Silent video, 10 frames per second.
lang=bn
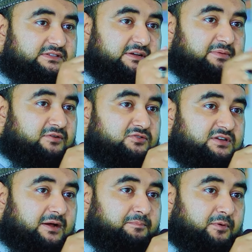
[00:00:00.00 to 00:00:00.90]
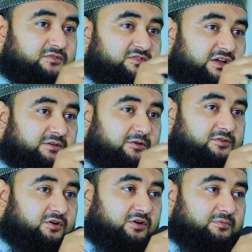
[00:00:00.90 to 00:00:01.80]
যে মানুষটা পঞ্চাশ
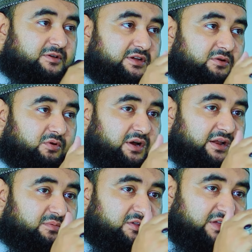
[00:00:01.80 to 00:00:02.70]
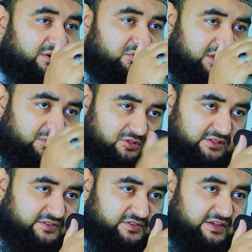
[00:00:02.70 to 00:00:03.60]
বছরেরও বেশি কোরআনের ময়দানে কথা
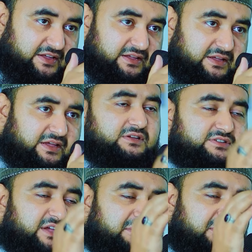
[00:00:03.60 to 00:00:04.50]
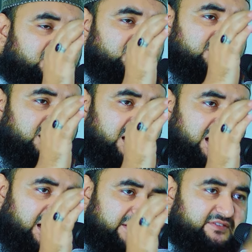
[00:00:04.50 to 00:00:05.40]
বলতেছে সেই মানুষটা
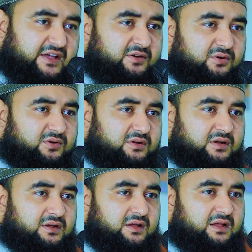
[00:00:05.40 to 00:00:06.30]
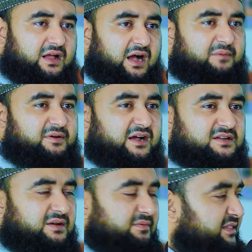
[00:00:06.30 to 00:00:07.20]
আর যাই হোক আমরা
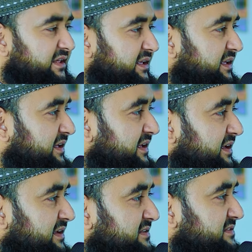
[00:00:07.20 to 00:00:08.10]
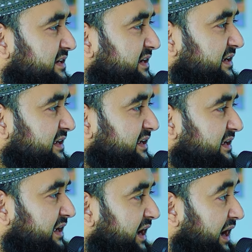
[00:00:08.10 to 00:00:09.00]
আশাবাদী যে
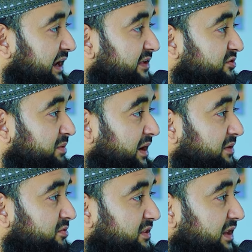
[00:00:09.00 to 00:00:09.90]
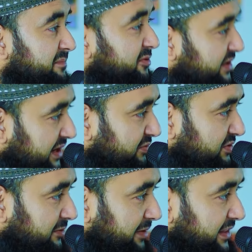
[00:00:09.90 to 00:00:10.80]
আল্লাহ সুবাহানুভতালা পরীক্ষা
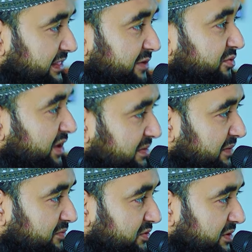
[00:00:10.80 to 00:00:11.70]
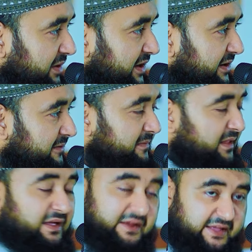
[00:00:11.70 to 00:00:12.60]
করতে পারেন তার গুনাহ মাফ করতে পারেন
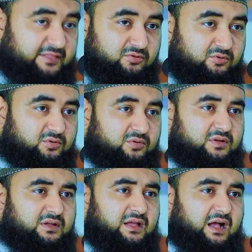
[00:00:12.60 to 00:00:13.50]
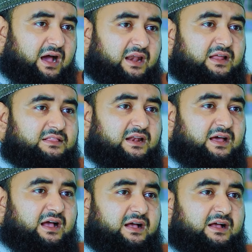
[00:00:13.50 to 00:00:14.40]
কিন্তু আল্লাহ তালা